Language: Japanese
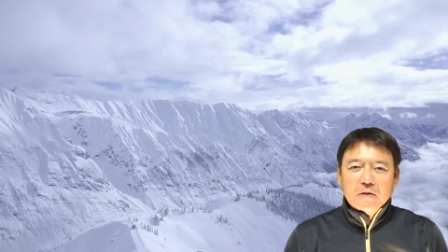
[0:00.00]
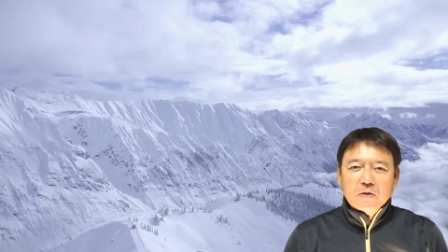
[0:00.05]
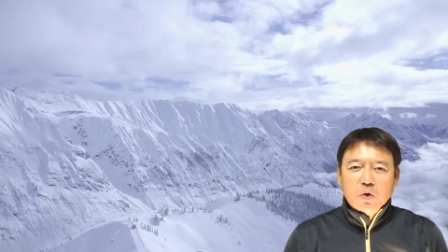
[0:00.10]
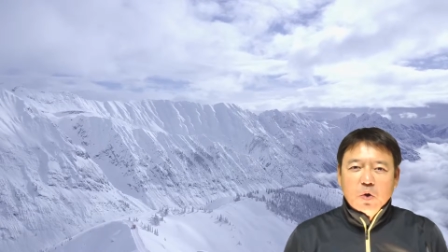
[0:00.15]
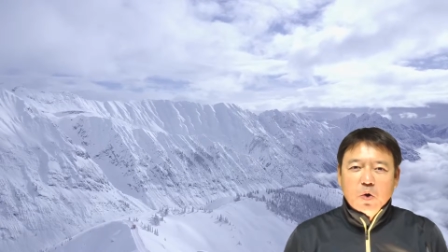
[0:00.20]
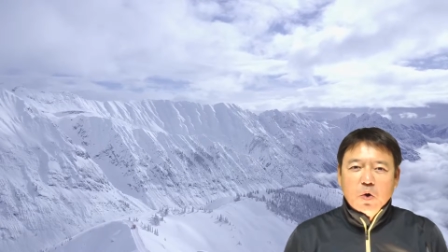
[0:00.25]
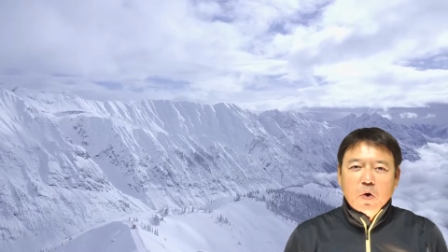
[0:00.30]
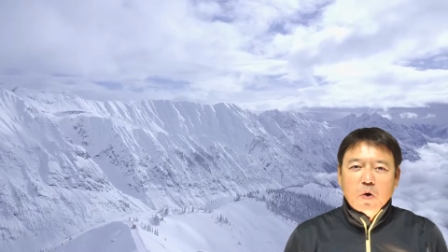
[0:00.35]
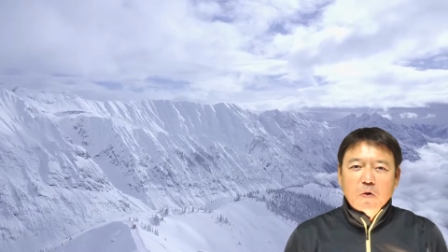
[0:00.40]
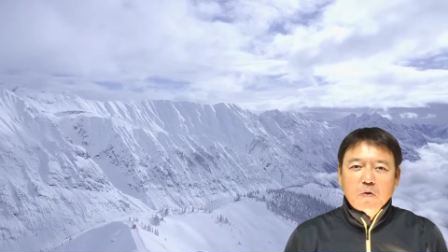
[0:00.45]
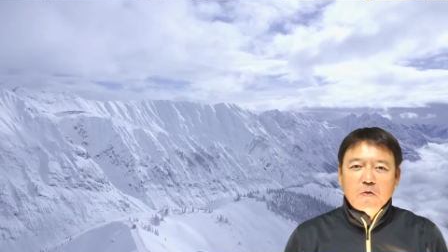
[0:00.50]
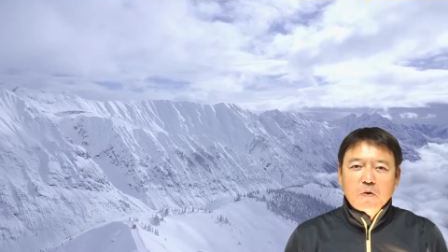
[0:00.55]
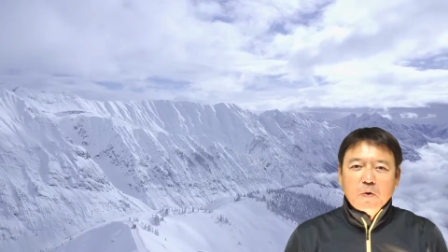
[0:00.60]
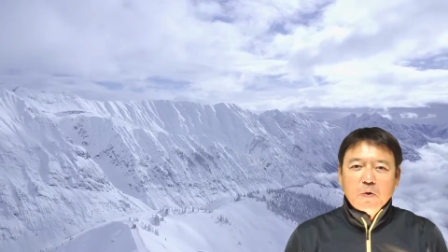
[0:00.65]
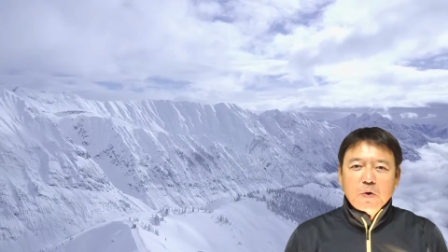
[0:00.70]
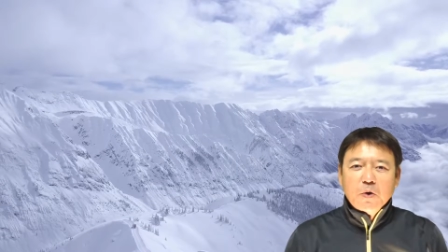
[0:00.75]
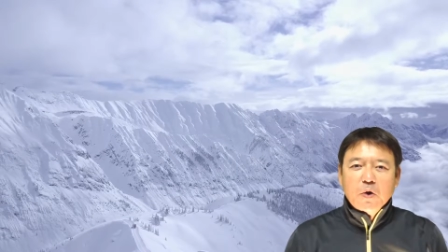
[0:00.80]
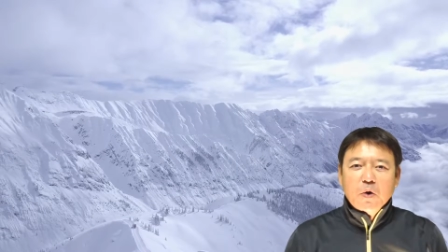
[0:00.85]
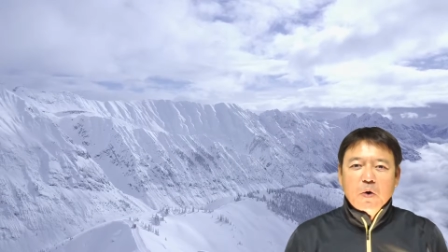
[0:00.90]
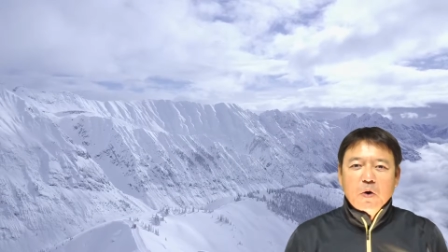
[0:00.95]
ドローン
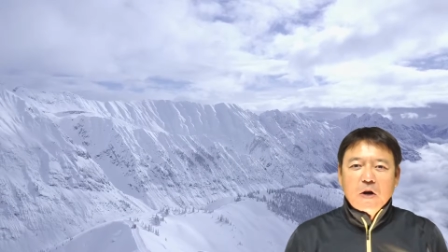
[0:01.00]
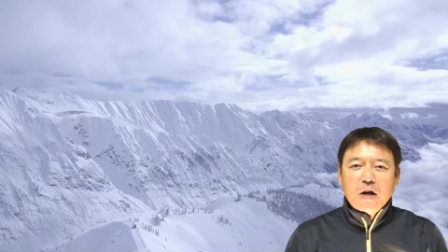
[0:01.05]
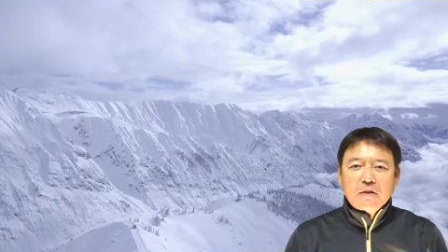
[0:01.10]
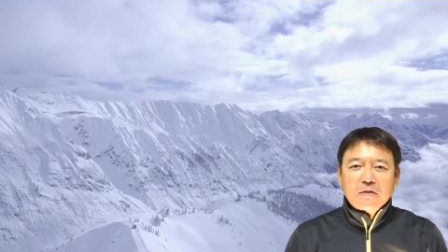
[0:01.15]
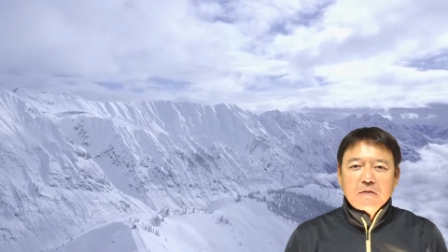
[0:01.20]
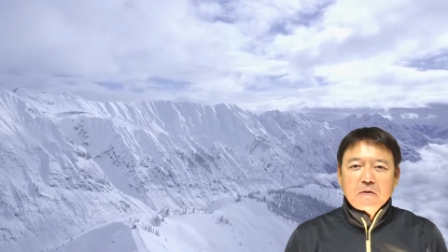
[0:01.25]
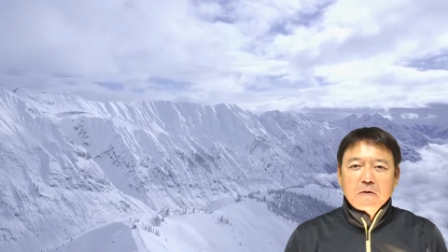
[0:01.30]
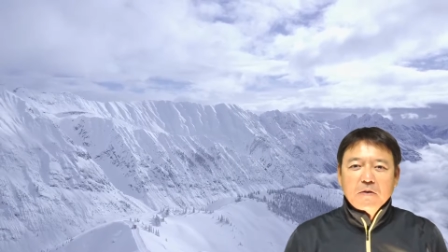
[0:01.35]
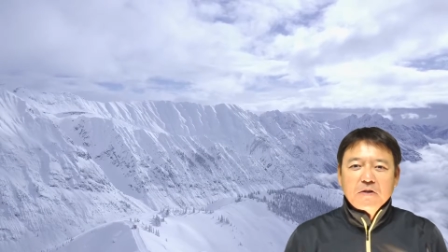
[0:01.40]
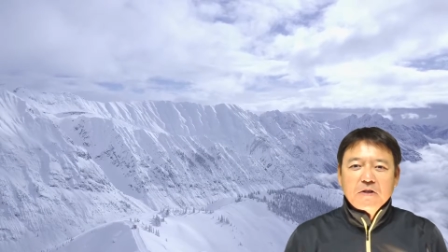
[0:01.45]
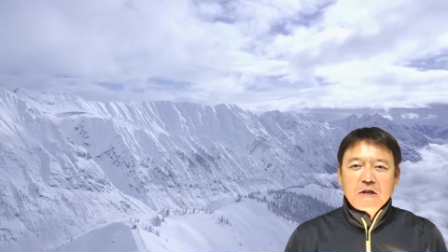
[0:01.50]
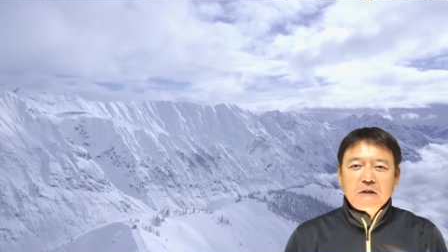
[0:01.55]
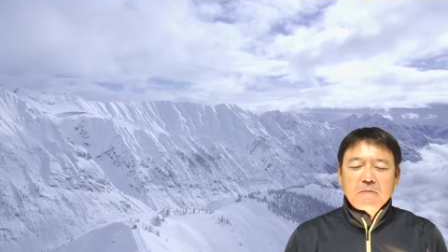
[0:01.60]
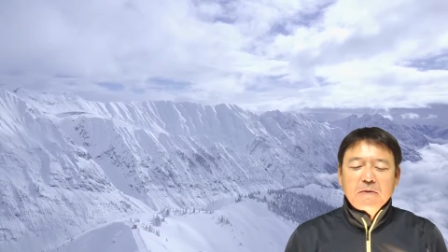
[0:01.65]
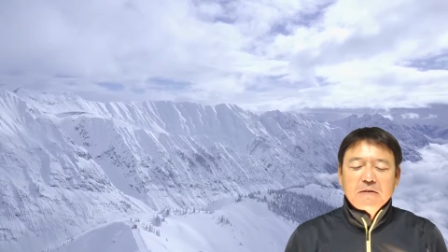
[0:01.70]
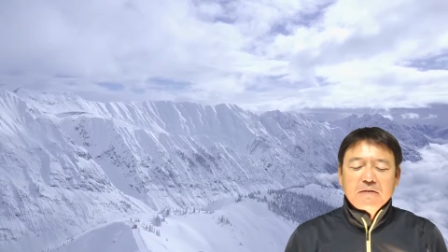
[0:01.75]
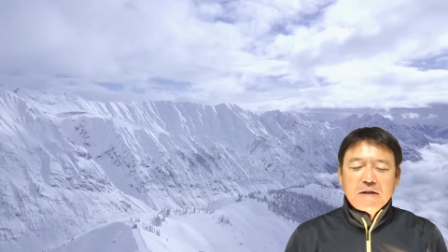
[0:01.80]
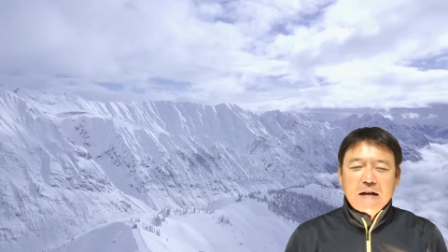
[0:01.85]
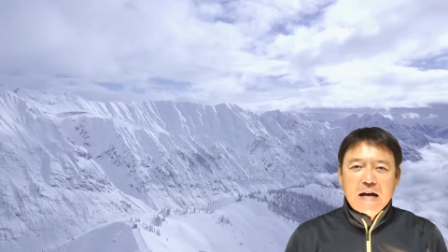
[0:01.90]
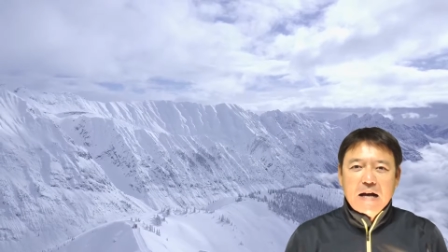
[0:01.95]
測量を活用してい
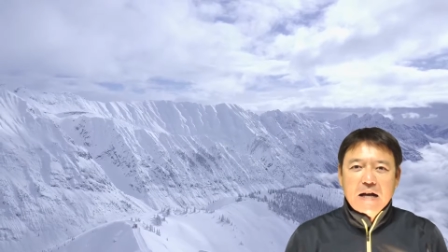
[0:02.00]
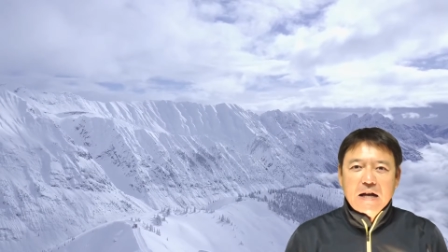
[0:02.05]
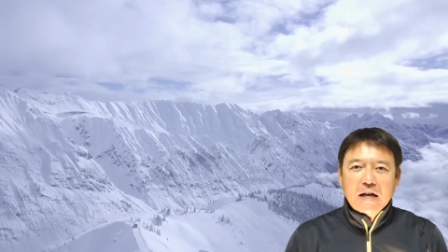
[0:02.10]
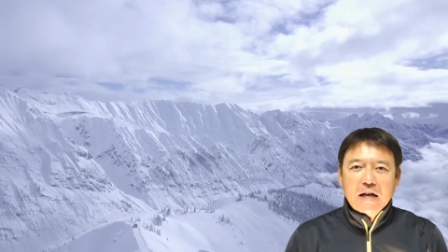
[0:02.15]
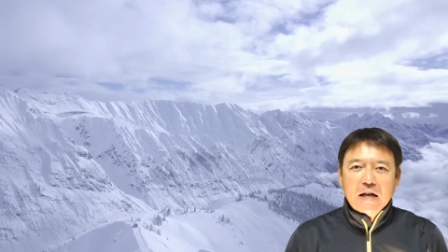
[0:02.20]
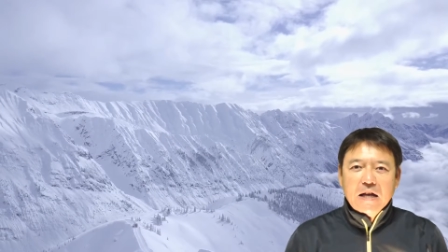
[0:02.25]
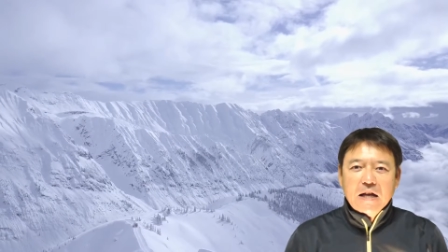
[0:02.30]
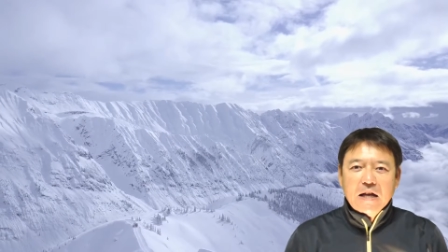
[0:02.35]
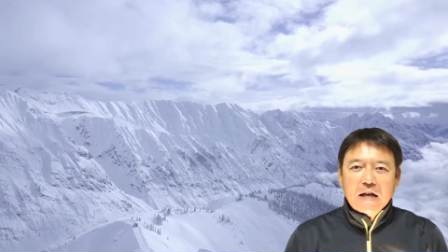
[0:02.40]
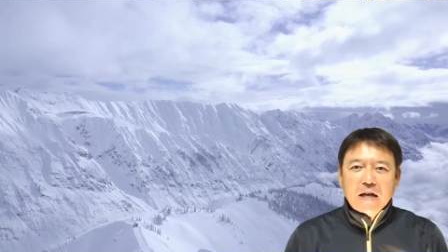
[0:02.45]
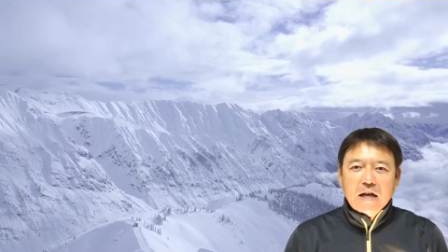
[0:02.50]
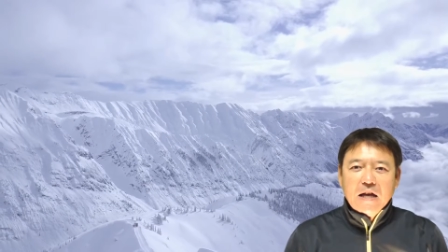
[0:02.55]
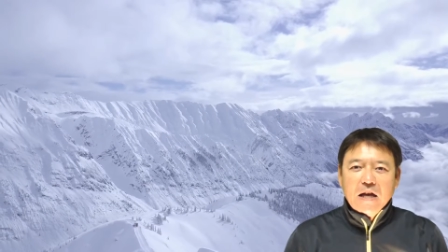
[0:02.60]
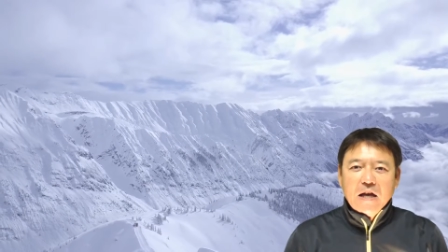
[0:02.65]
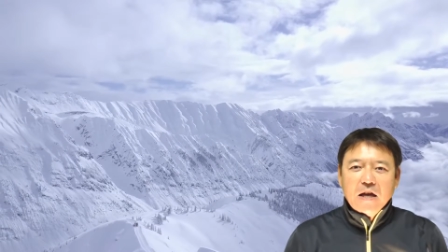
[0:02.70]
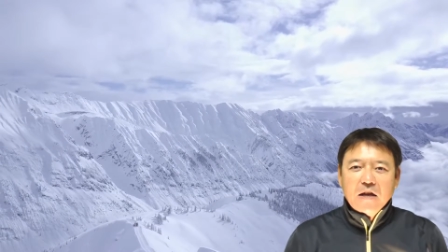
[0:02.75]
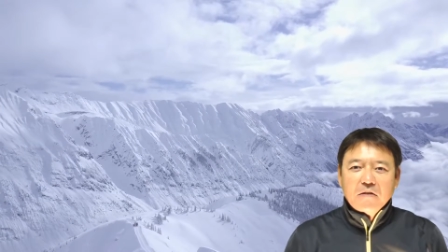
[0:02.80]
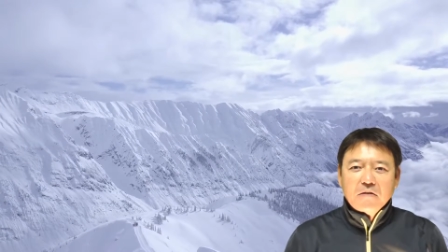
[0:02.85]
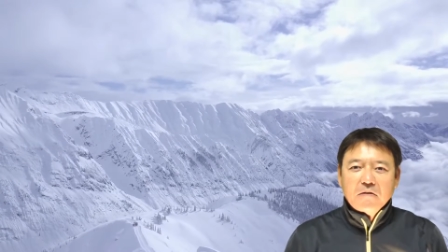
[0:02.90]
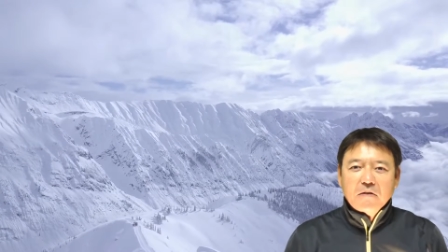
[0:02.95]
ますが、
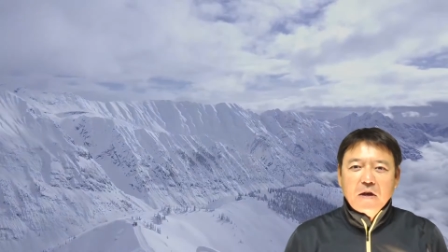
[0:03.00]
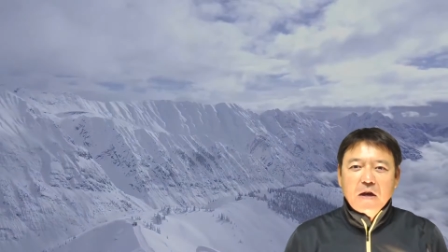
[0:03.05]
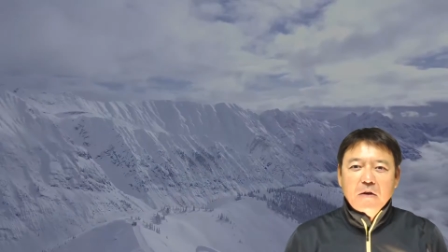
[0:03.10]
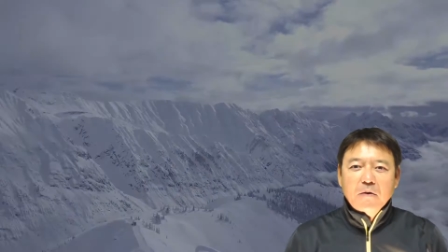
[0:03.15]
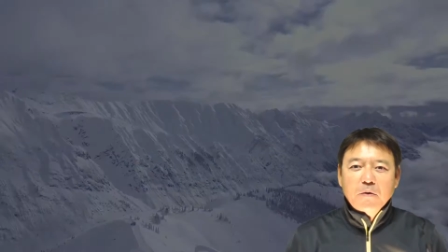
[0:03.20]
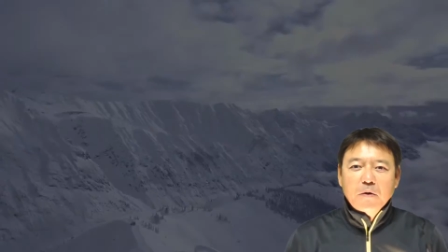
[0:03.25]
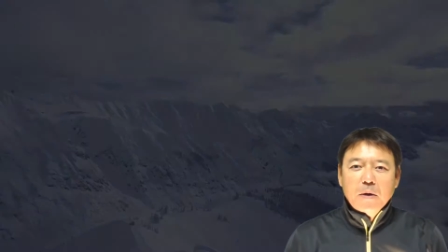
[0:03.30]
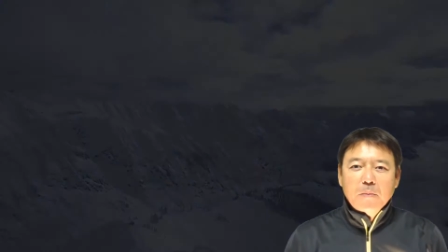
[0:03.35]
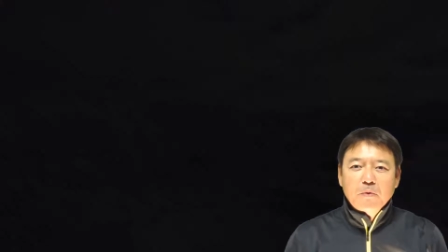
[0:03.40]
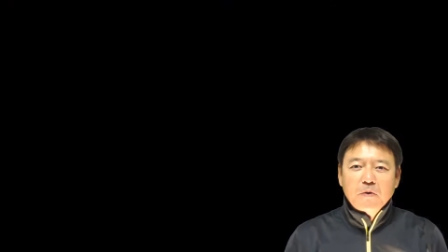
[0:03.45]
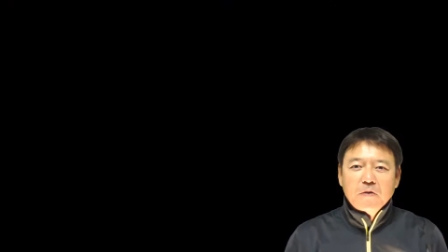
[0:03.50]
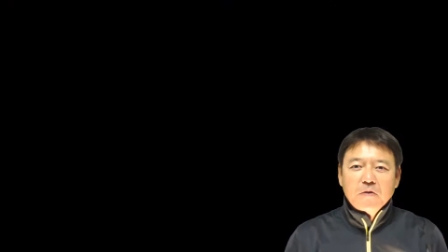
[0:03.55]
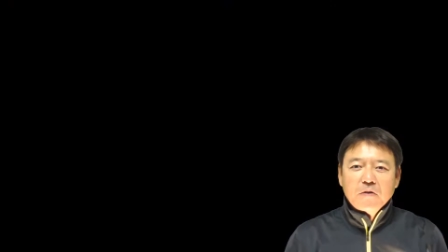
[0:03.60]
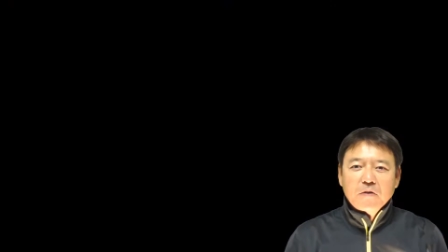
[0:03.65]
SFM